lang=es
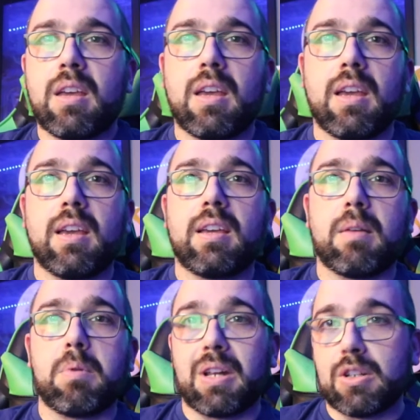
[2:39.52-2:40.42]
eh,
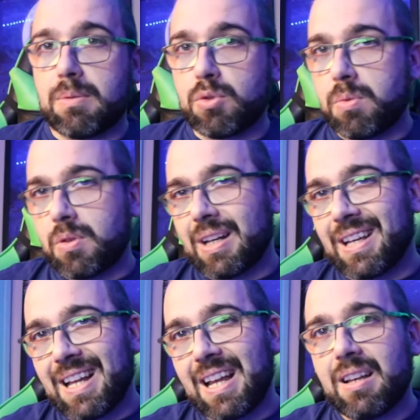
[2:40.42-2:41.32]
que bueno, que lo estamos subiendo al
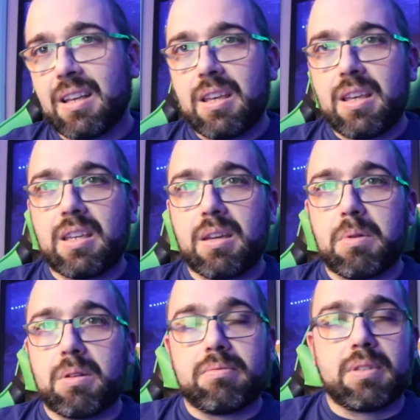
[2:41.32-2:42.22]
canal y que
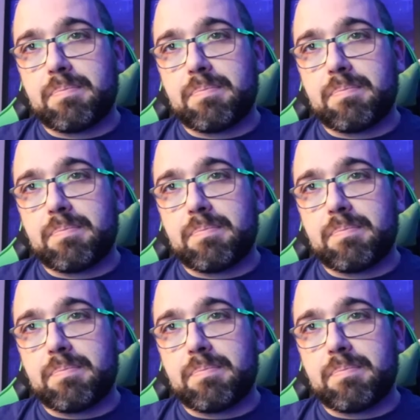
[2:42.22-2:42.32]
bueno,